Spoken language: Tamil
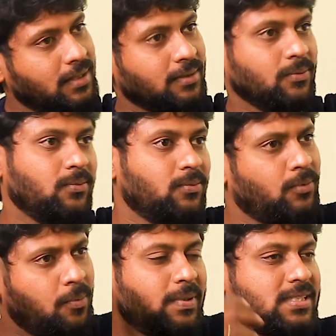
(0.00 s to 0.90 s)
இது
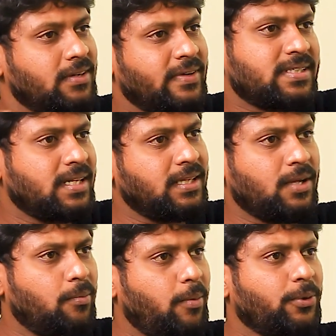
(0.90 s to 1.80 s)
ரொம்ப சின்ன
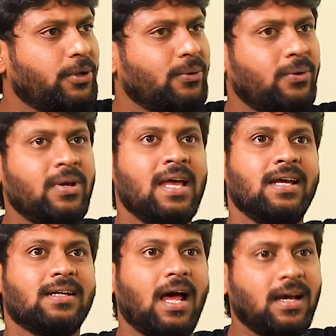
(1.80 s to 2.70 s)
வயசுலேருந்தே ரொம்ப பிடிக்கும்
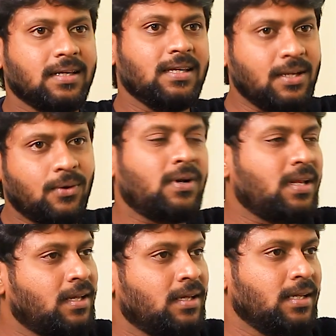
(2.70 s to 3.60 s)
நாங்கள்
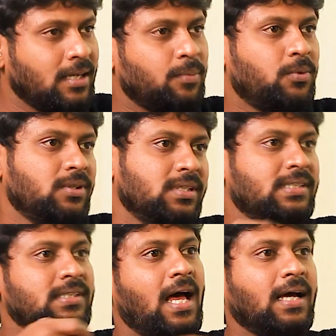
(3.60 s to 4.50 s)
ஈரோடில் இருக்கும்போது
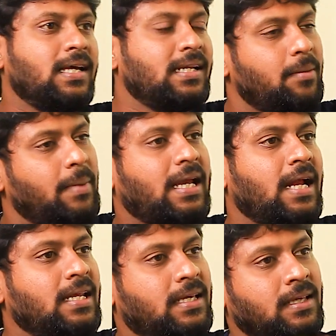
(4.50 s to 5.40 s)
அங்கே இருக்க
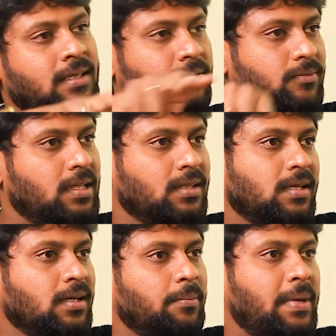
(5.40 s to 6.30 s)
மெக்கானிக்கு
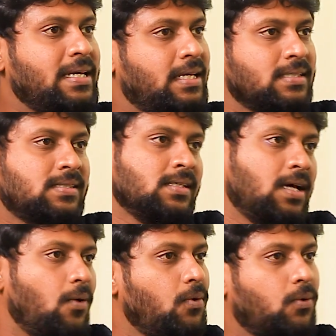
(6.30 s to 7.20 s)
அந்த பைக்கர்ஸு
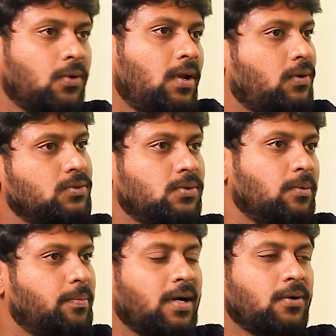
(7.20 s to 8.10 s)
அவங்க கூடலாம்
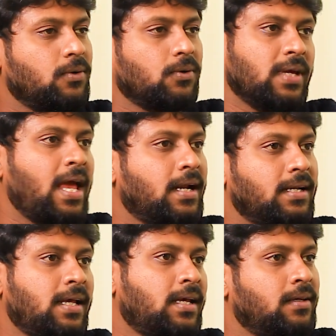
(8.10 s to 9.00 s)
கொஞ்சம் பழக்கம் இருக்கும் என்
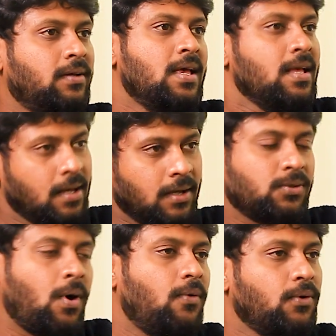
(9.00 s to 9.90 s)
அண்ணன்
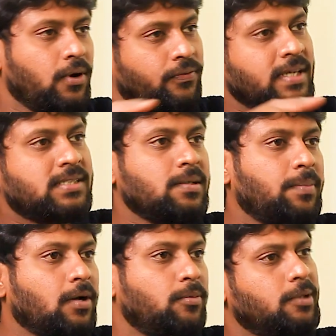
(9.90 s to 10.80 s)
ஸோ அவங்களோட
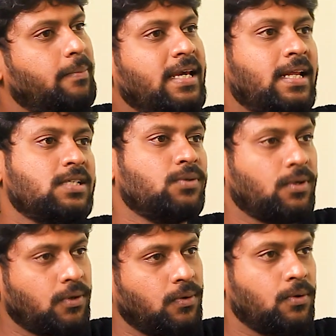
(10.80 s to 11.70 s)
ஃப்ரெண்ட்ஸ்னு பார்க்கும்போது பைக் ரேஸ்
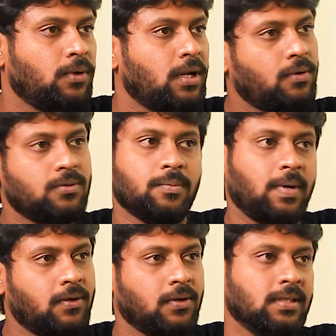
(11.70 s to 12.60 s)
ஓட்டுறவங்க கூடலாம் கொஞ்சம்
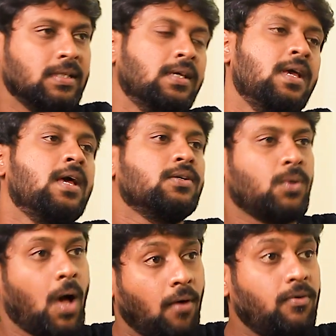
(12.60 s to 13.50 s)
பழக்கம் இருந்தது
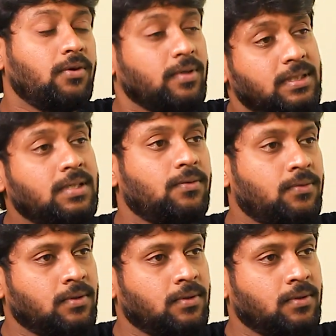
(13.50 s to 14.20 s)
ஸோ அவங்க வந்து